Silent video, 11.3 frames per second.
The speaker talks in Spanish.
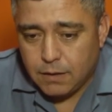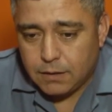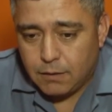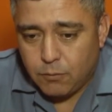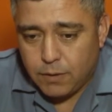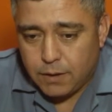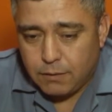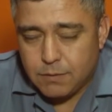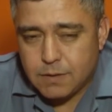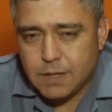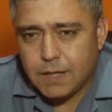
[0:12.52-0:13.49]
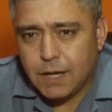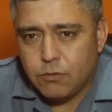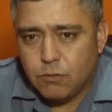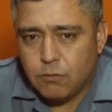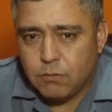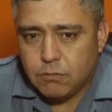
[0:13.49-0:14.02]
Esta mujer de 26
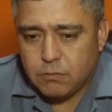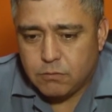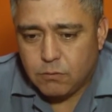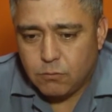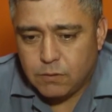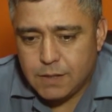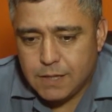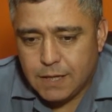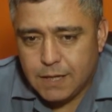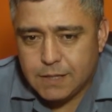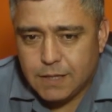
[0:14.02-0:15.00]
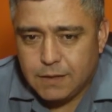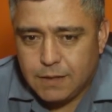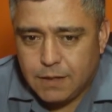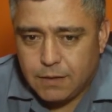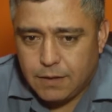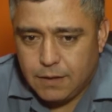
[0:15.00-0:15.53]
años, circunstancia que
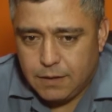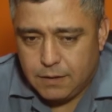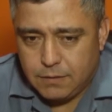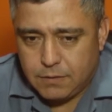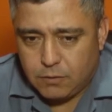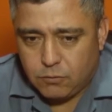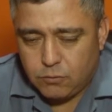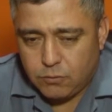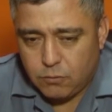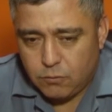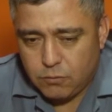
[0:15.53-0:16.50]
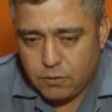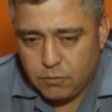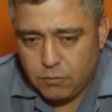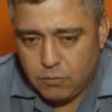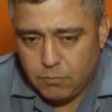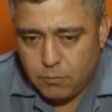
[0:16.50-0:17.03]
descendía del sector
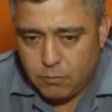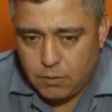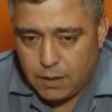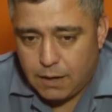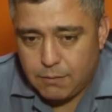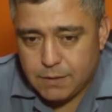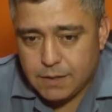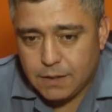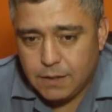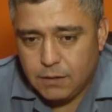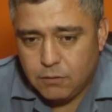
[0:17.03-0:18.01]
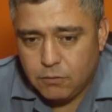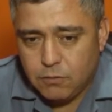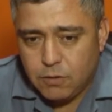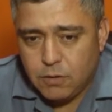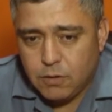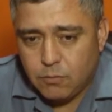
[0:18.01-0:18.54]
conocido como la cabeza del indio,
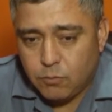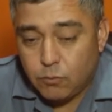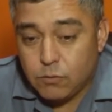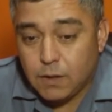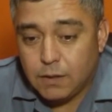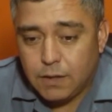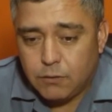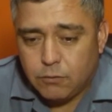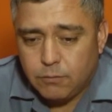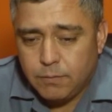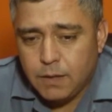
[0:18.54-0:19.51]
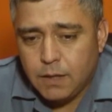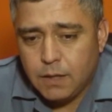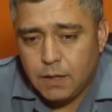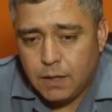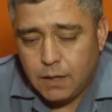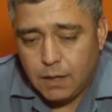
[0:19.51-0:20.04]
por un sendero,
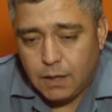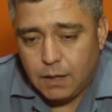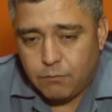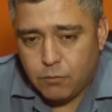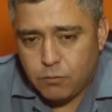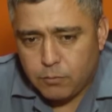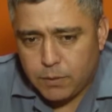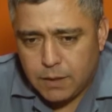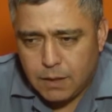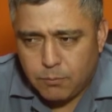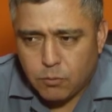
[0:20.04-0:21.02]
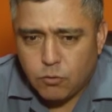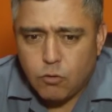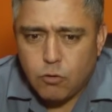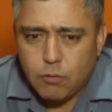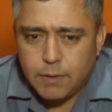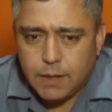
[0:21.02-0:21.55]
eh, fue sorprendida por
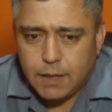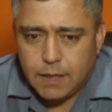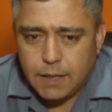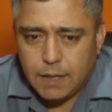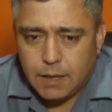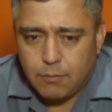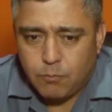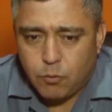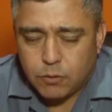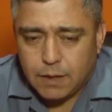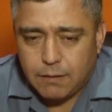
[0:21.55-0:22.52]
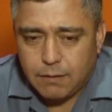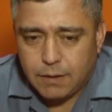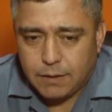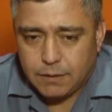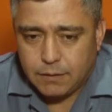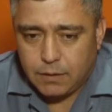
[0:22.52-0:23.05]
dos jóvenes quienes
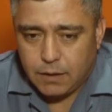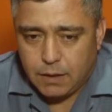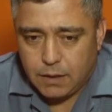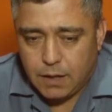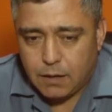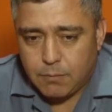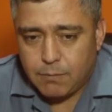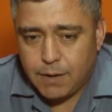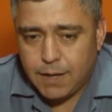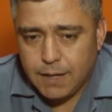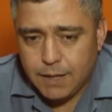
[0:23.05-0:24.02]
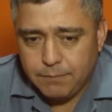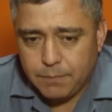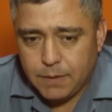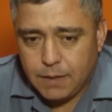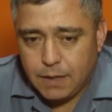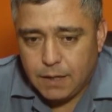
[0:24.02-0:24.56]
portaban eh, armas blancas
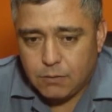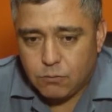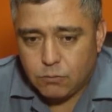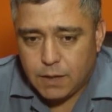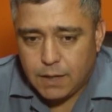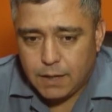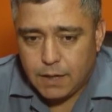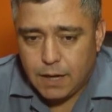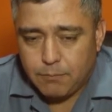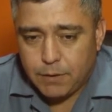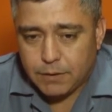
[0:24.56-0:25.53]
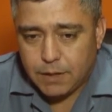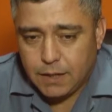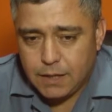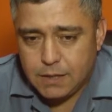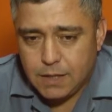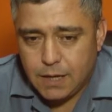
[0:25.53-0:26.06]
y le sustraen las
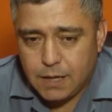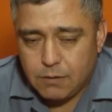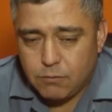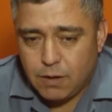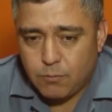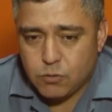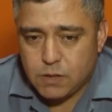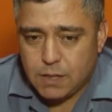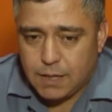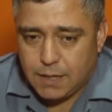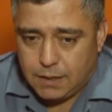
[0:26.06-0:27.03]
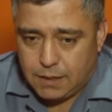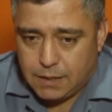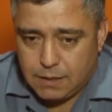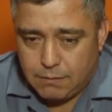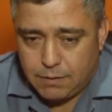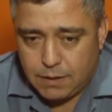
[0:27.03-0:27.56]
pertenencias y una mochila que
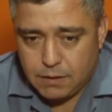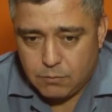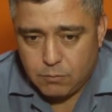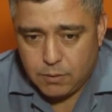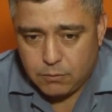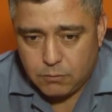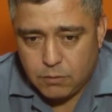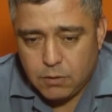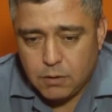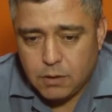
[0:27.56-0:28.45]
llevaban en ese momento